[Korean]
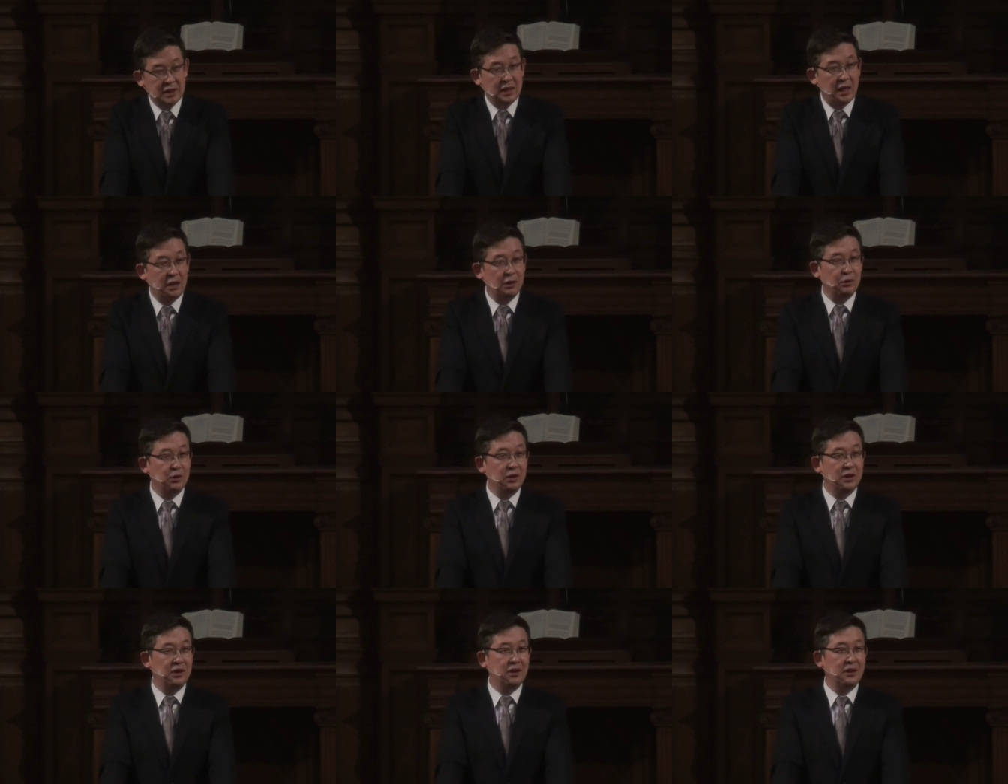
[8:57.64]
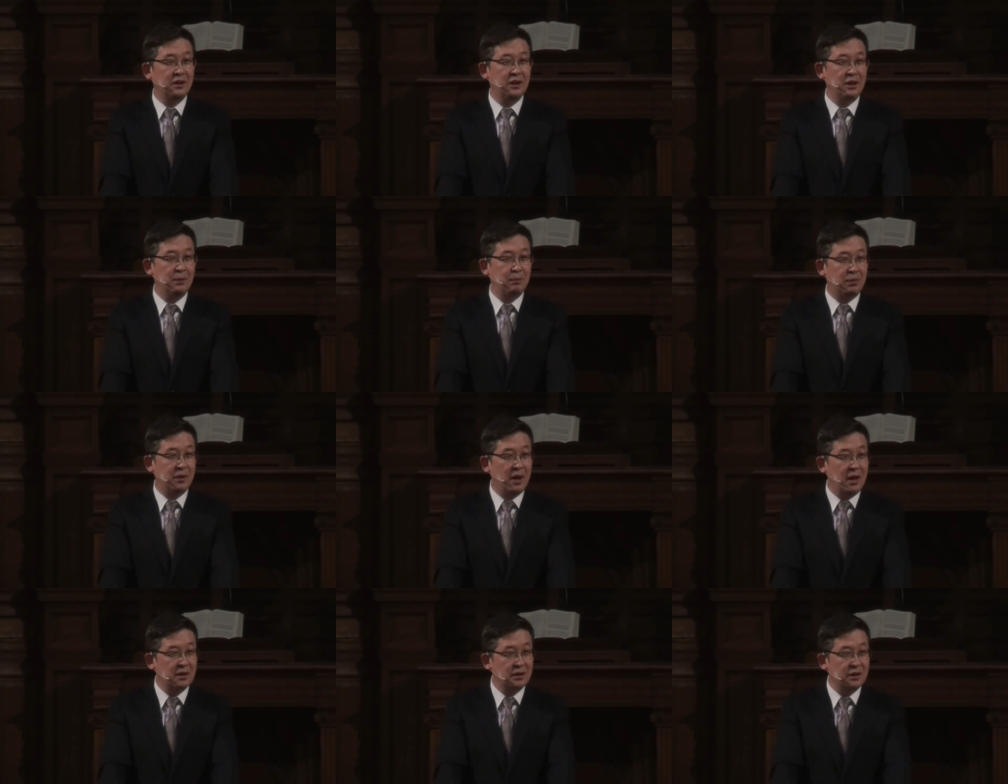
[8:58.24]
우리가 살고 있는
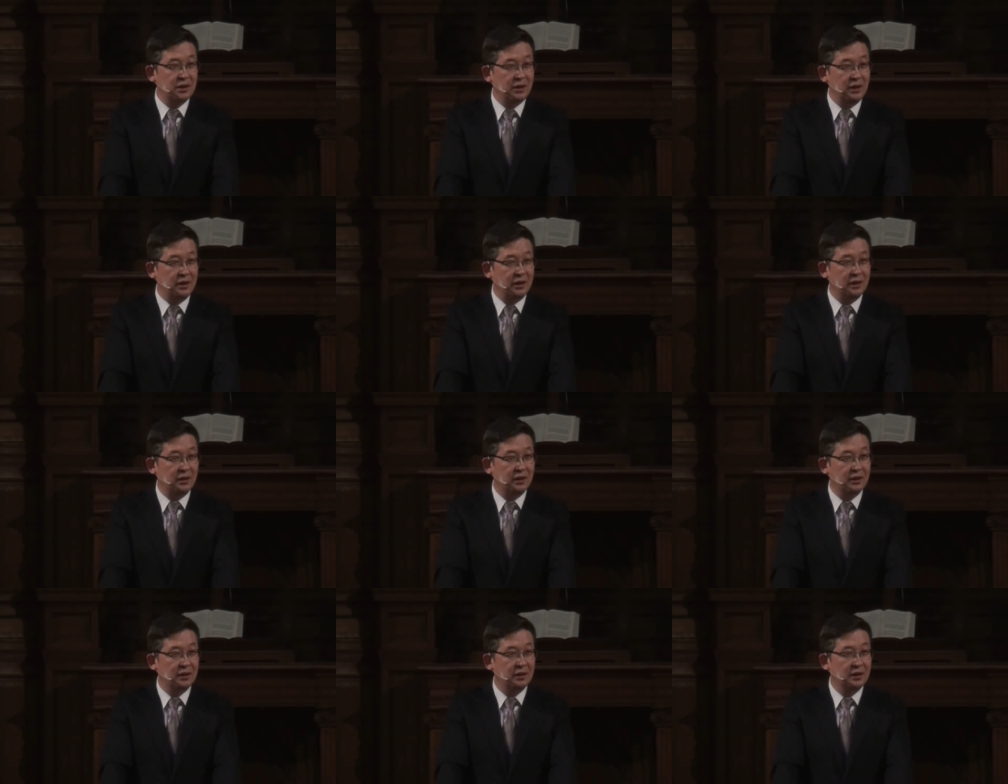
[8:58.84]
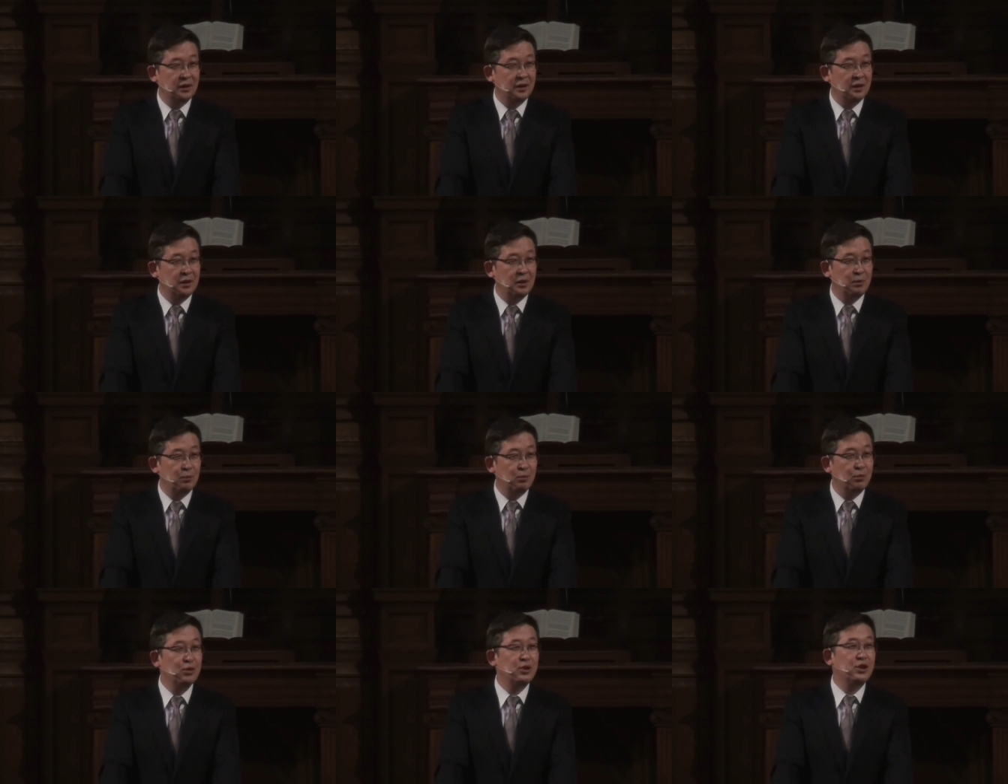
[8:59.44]
이 프랑스는
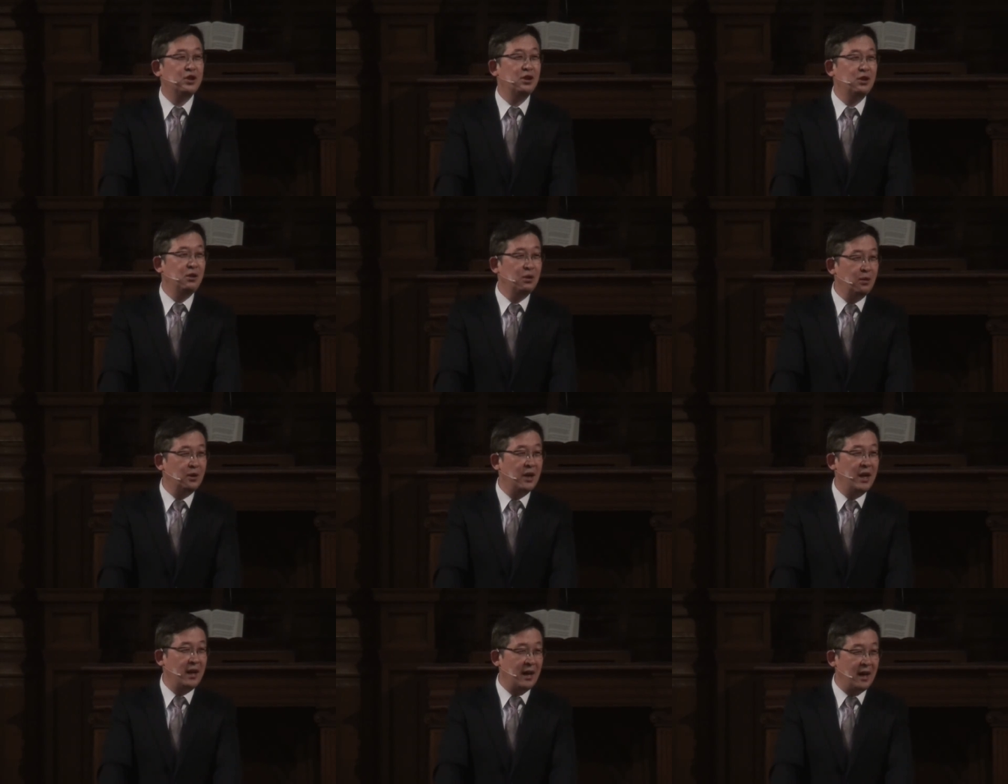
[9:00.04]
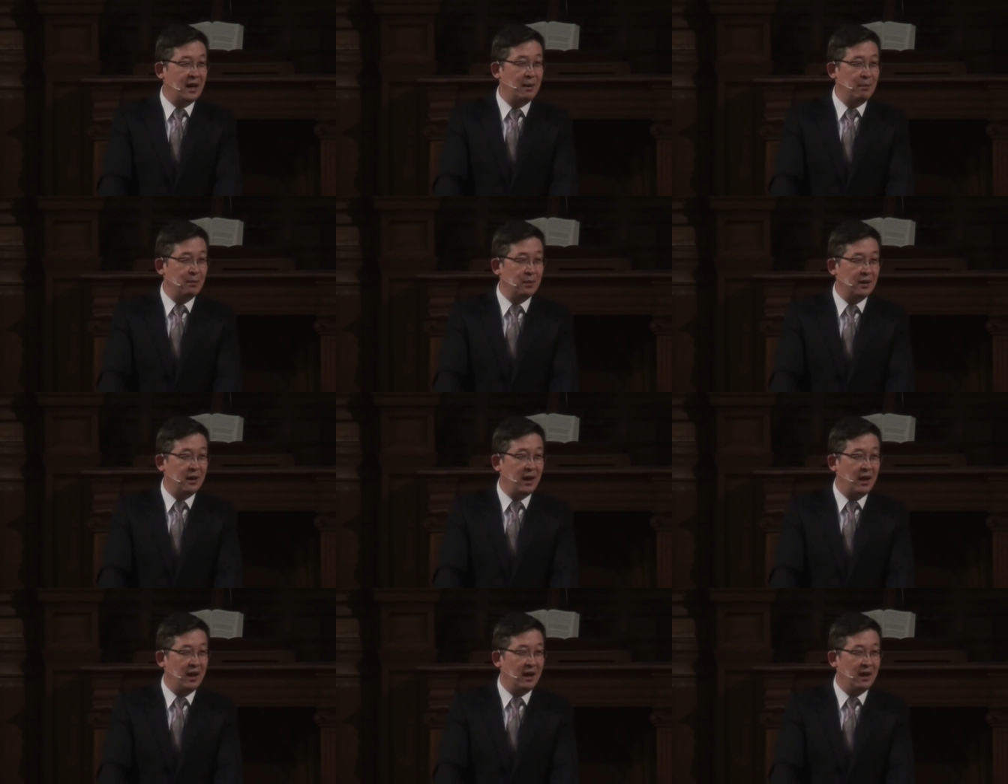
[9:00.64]
무신론의
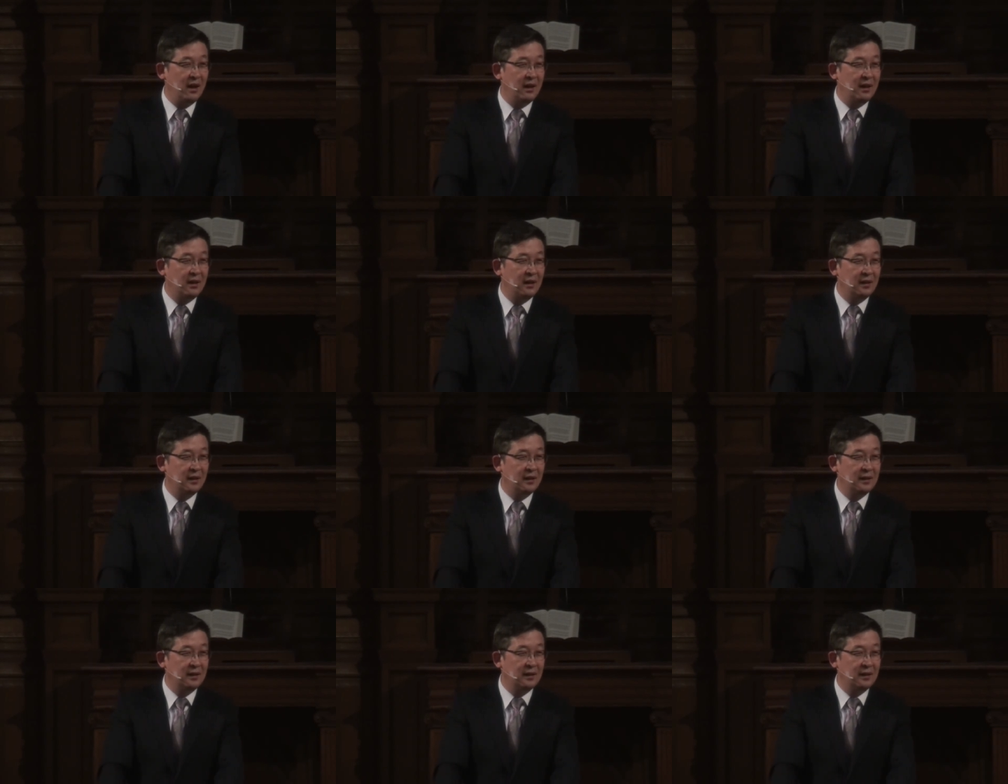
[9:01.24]
나라입니다.